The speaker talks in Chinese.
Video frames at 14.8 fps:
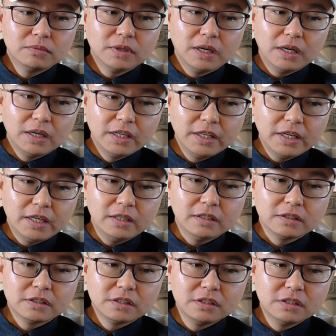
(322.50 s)
啊
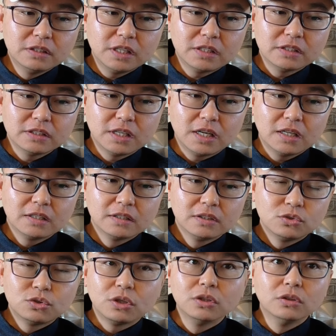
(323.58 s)
两次电子战
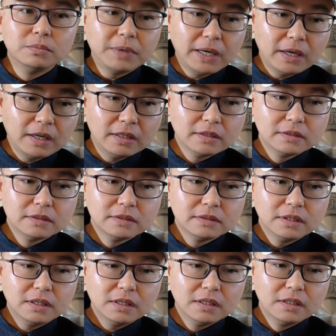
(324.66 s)
全都败了。
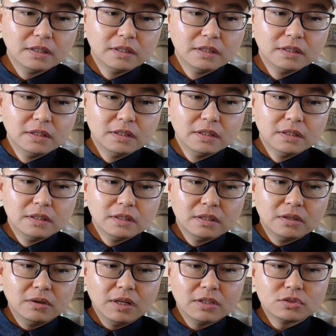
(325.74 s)

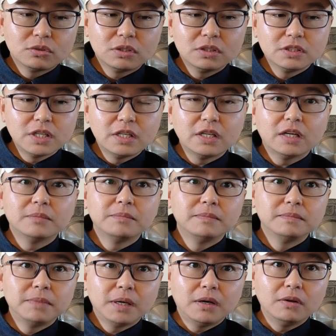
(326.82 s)
后来说是舰
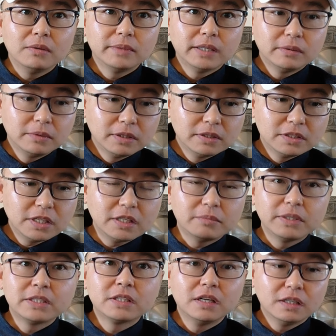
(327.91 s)
长跑了嘛，不，舰长
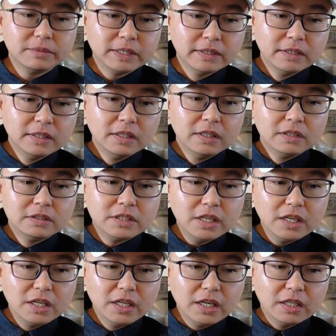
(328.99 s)
被撤了嘛。
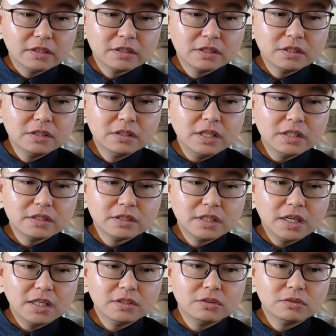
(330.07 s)
这两次电子
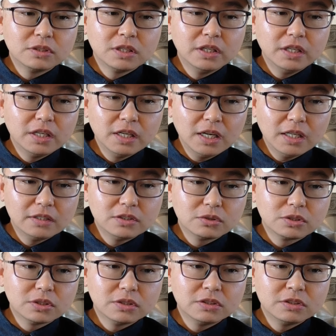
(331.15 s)
战就可以看，
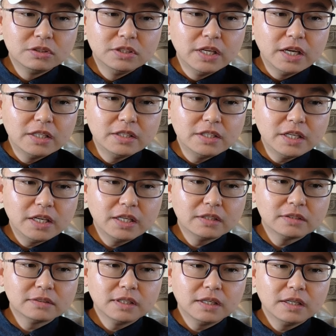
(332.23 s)
就是延安舰
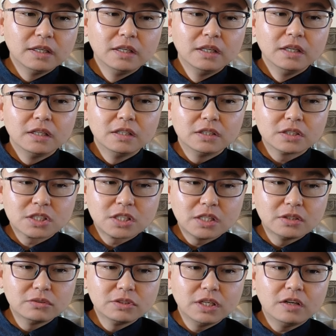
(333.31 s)
啊和
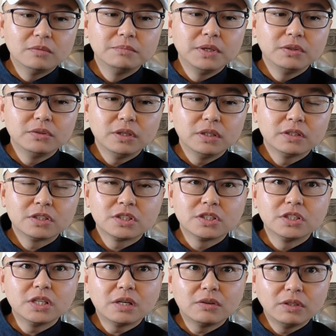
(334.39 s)
山东舰航母编队
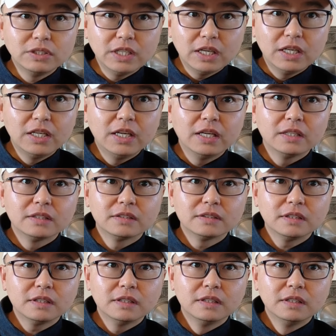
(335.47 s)
实战化演练
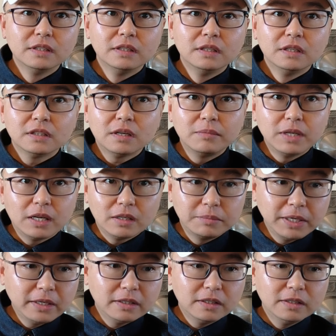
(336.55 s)
啊，他们两个
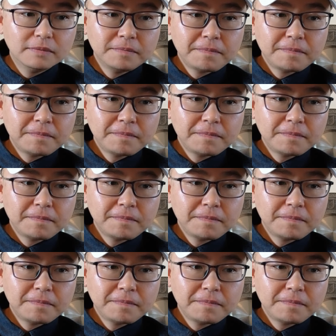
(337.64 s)
配合。